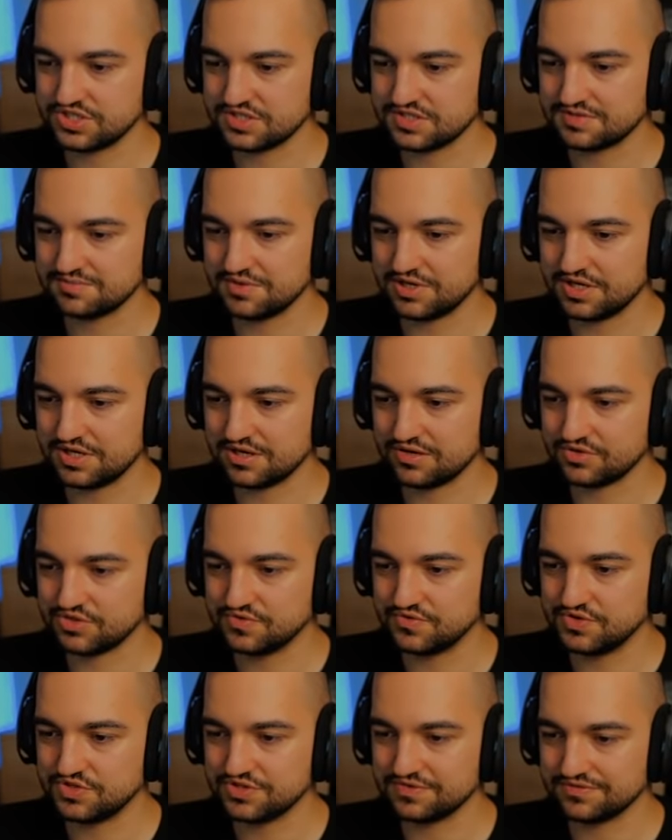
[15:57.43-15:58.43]
się zmienia,
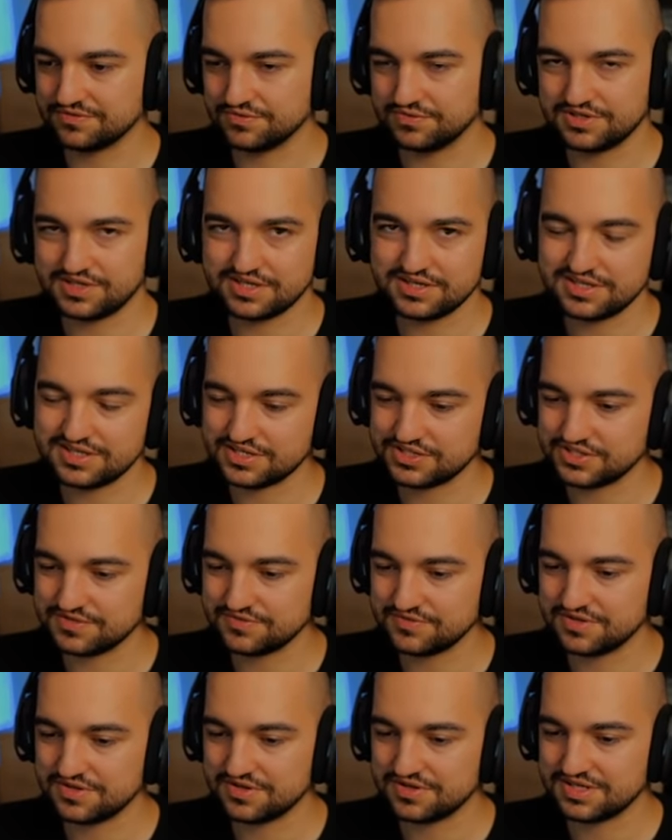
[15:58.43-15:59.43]
oczywiście wulkan
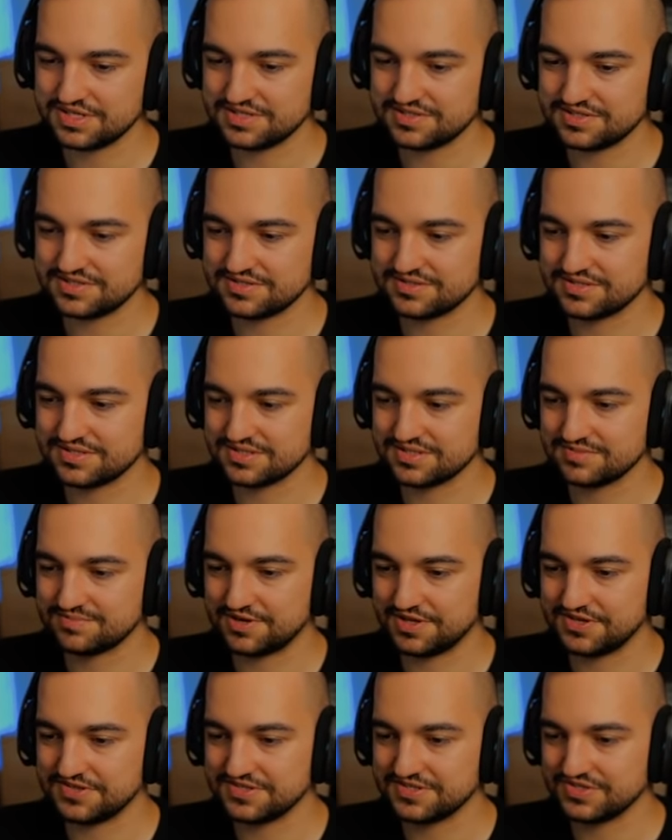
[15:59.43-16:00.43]
inaczej wygląda, jest
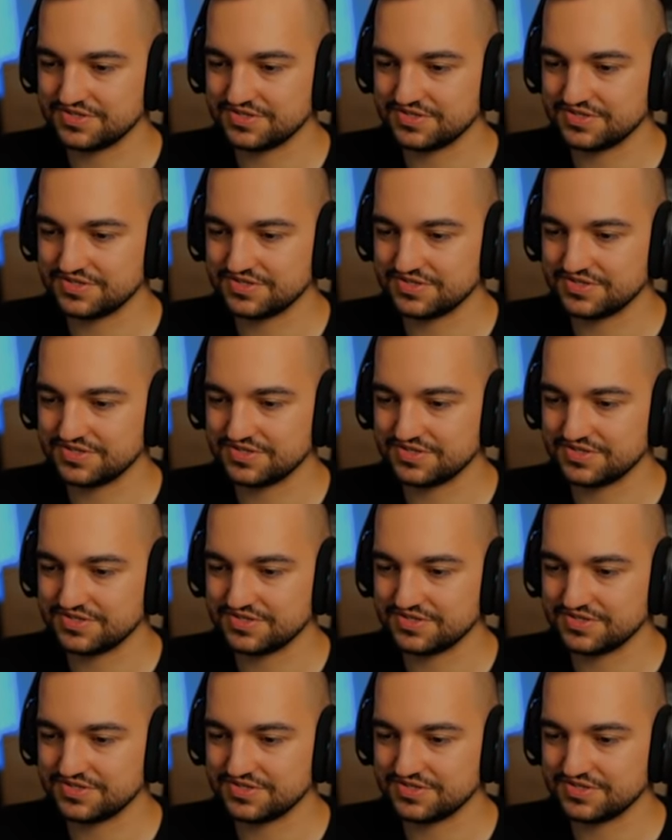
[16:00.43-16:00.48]
bardziej